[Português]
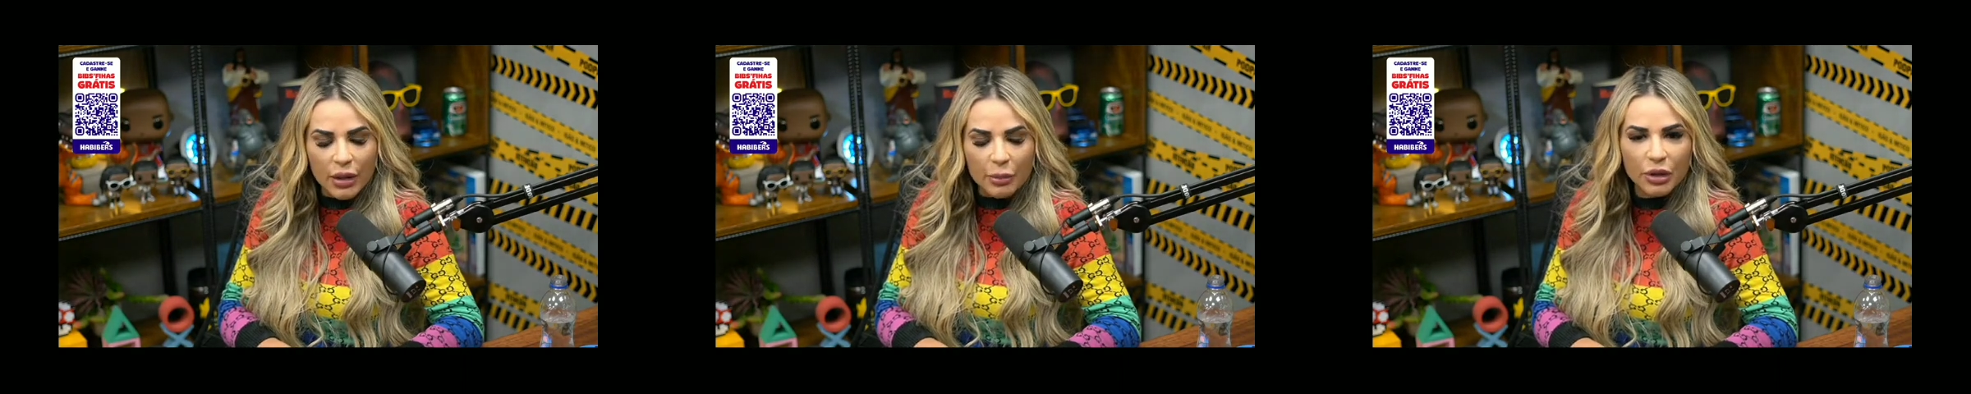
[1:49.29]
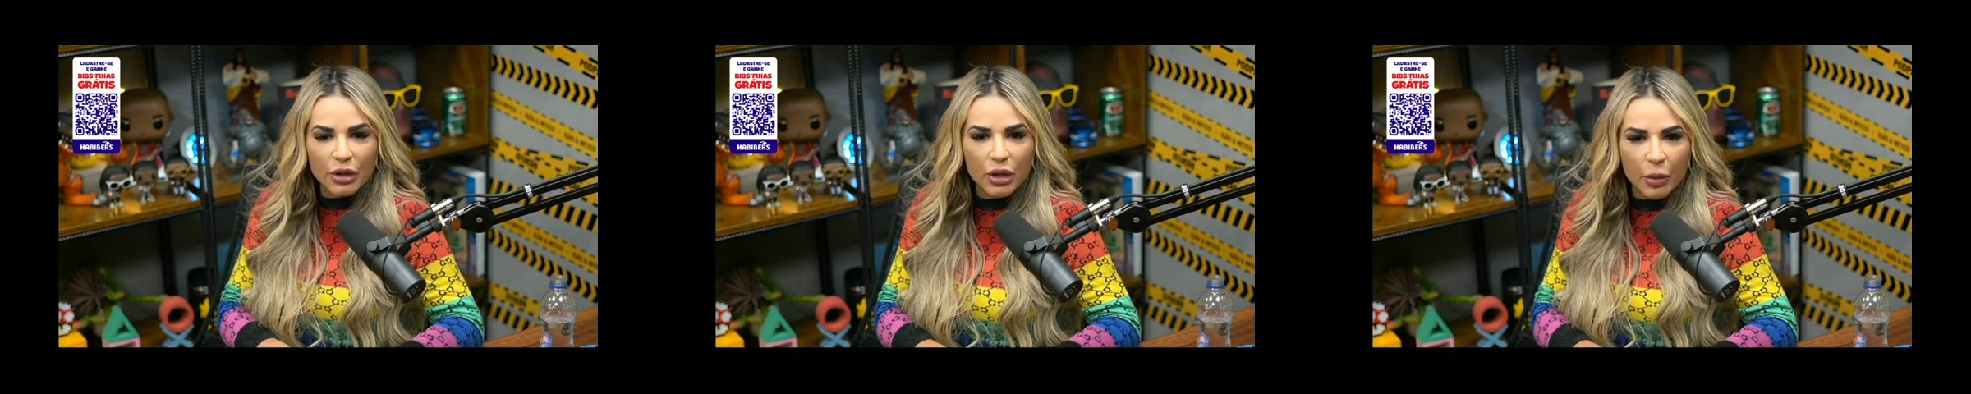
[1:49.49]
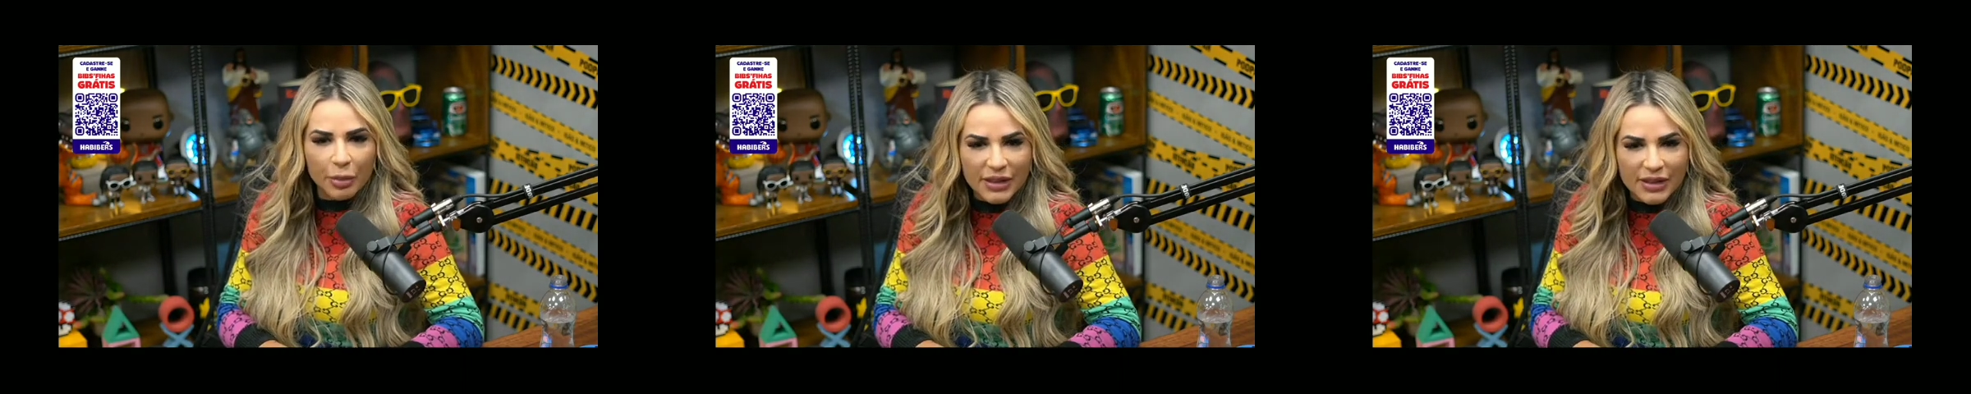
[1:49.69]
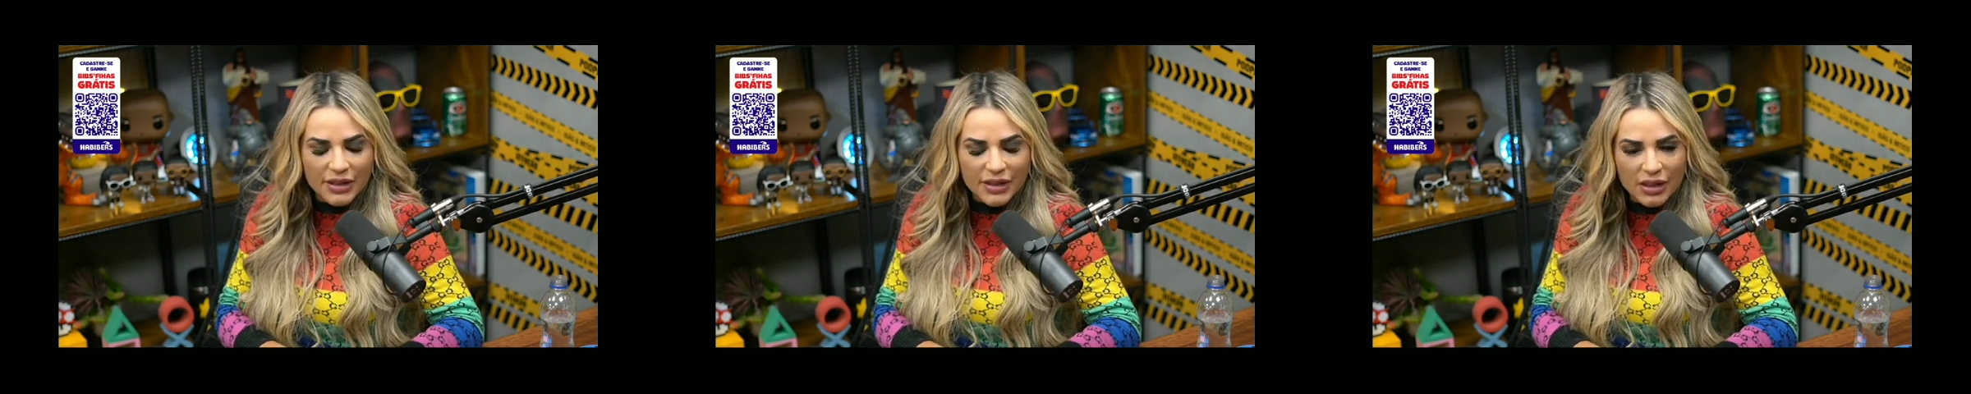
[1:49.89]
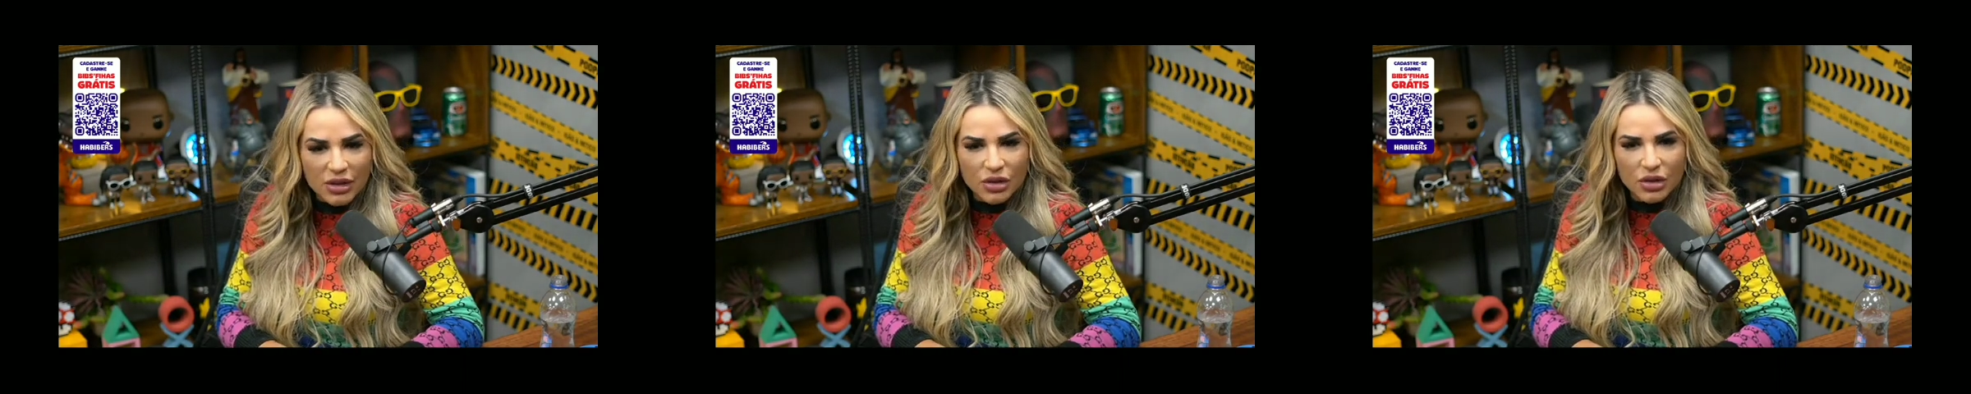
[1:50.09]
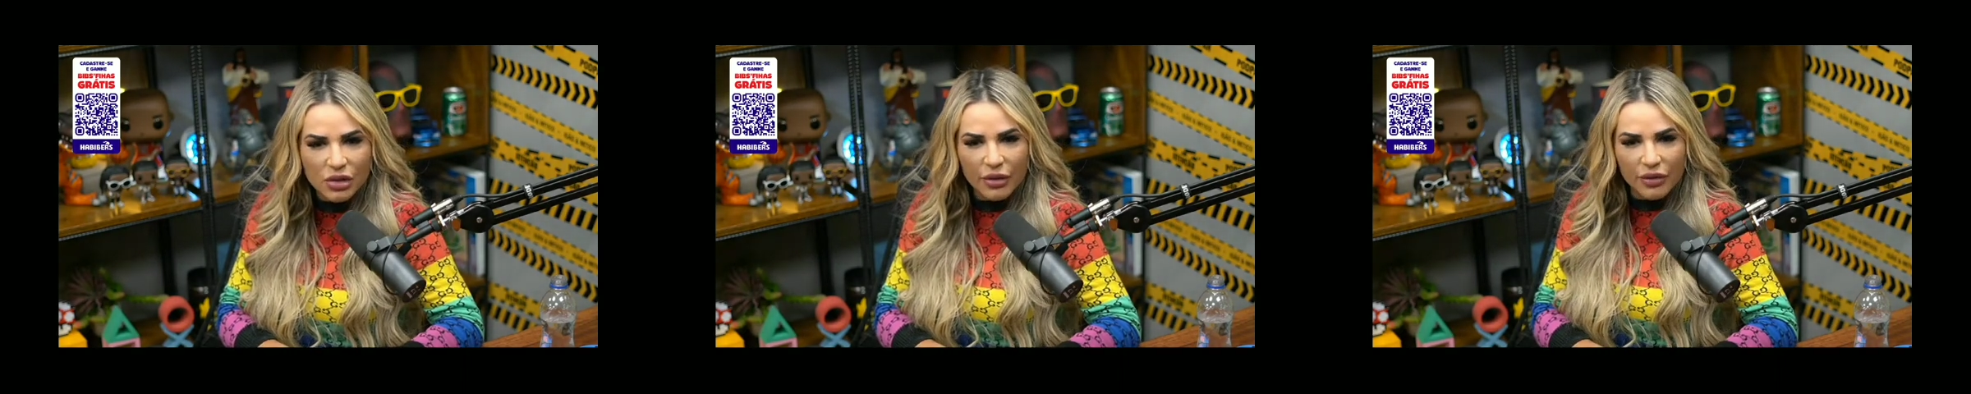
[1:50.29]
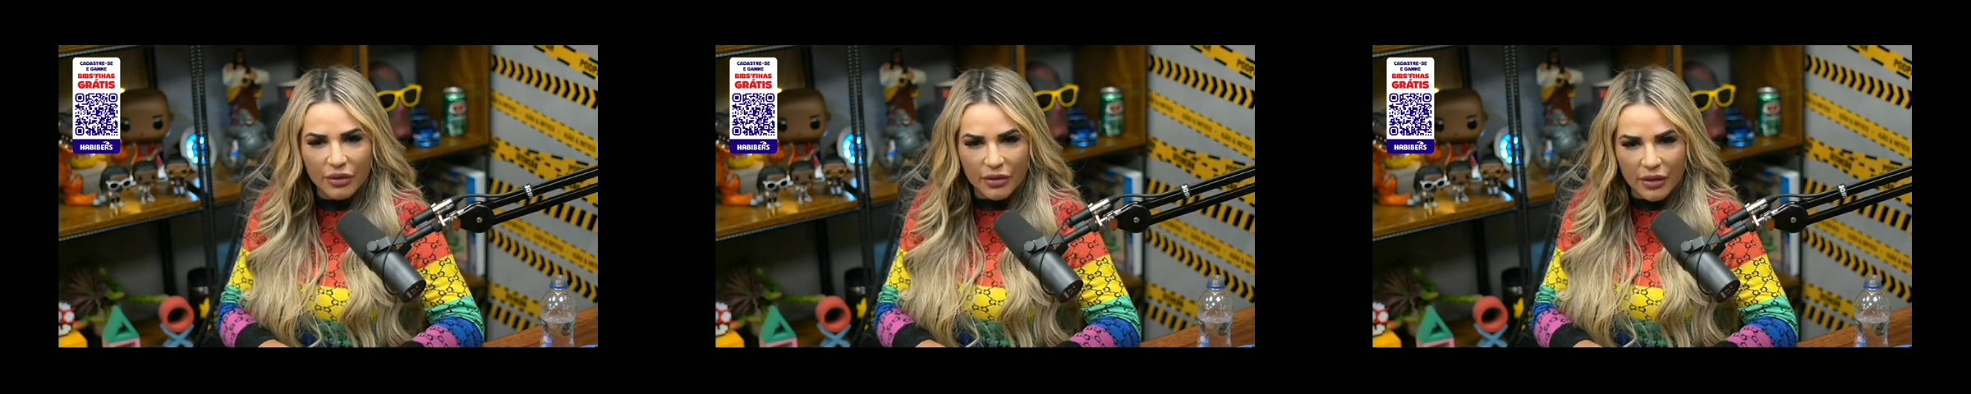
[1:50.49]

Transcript: porque eu preciso